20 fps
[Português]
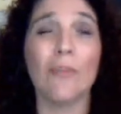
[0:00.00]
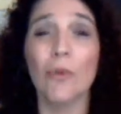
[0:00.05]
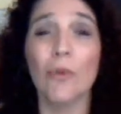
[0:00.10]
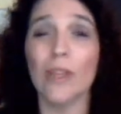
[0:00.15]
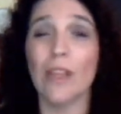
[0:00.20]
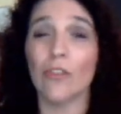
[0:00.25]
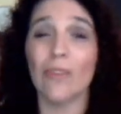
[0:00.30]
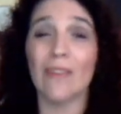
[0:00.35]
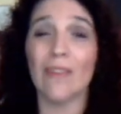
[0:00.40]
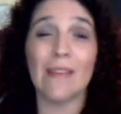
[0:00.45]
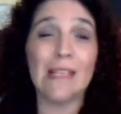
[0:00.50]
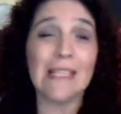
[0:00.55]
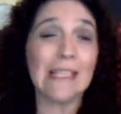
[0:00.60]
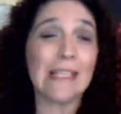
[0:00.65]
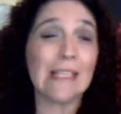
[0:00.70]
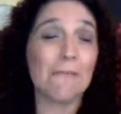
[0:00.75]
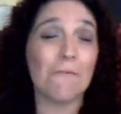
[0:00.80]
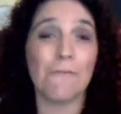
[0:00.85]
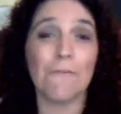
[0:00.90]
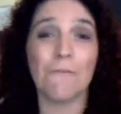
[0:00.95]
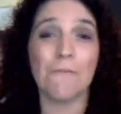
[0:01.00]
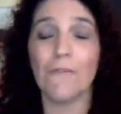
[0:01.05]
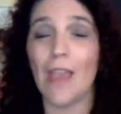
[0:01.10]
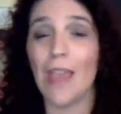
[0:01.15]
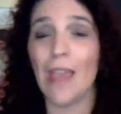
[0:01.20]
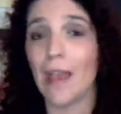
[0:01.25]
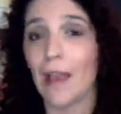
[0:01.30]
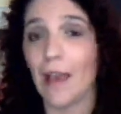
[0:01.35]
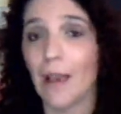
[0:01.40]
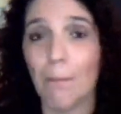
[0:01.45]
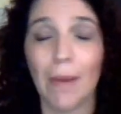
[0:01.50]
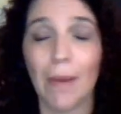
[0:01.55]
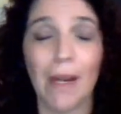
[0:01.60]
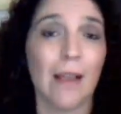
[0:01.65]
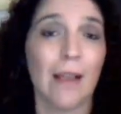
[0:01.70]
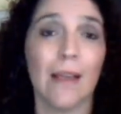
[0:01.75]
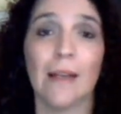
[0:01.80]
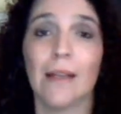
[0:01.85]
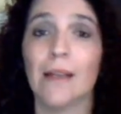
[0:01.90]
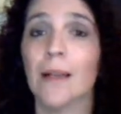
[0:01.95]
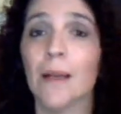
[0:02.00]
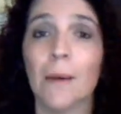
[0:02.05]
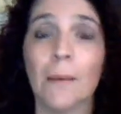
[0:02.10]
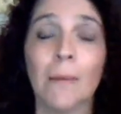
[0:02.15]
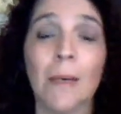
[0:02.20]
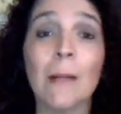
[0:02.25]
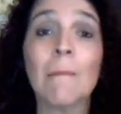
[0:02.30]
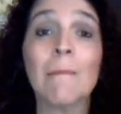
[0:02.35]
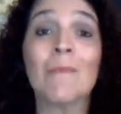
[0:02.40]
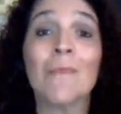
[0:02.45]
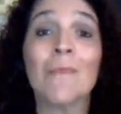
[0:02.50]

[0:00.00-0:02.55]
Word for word: muitas vezes ele se ferra pra caramba.